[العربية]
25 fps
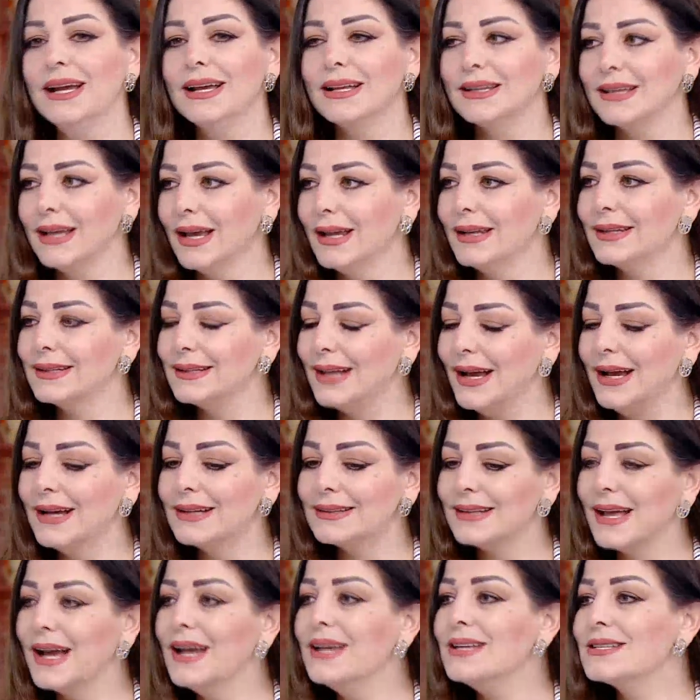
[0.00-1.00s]
يعني تحت
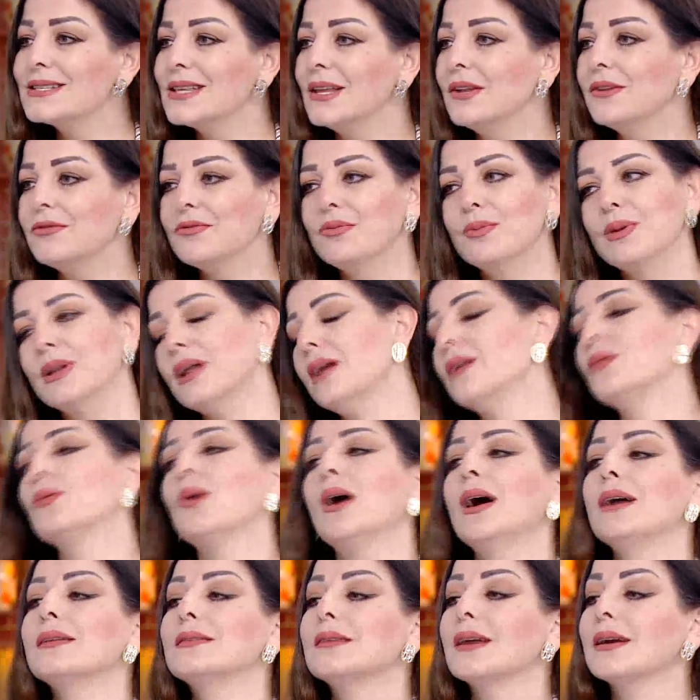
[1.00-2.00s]
أي صنف من
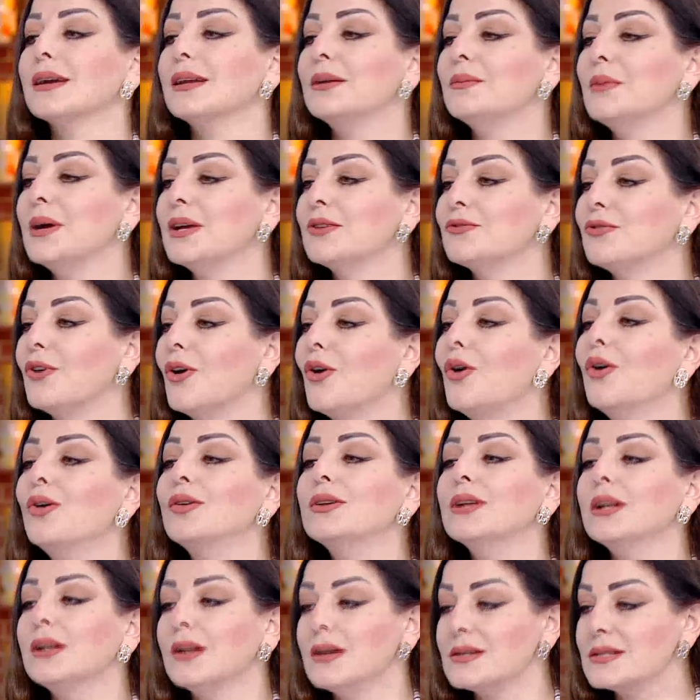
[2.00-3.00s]
أنواع التقييمات فهون
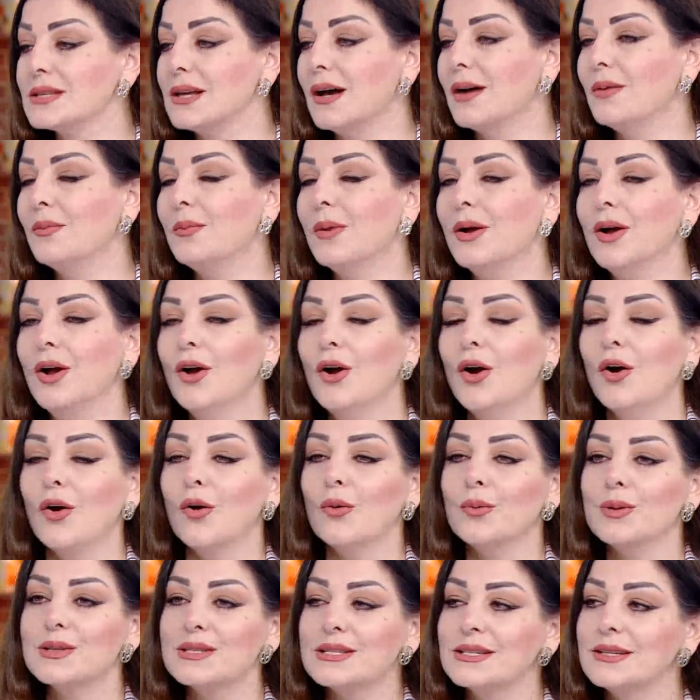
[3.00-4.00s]
الأصعب
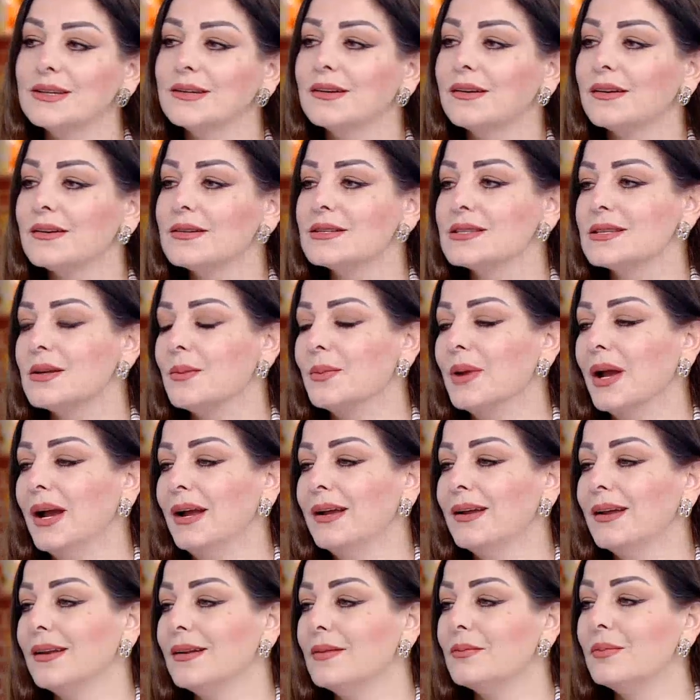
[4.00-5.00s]
وبتصير القصة
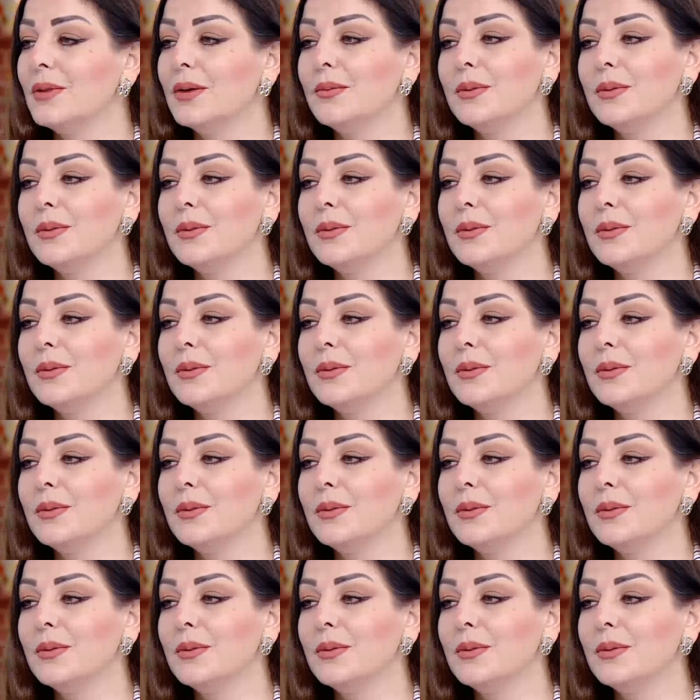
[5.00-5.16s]
بأحيانا ما نعم.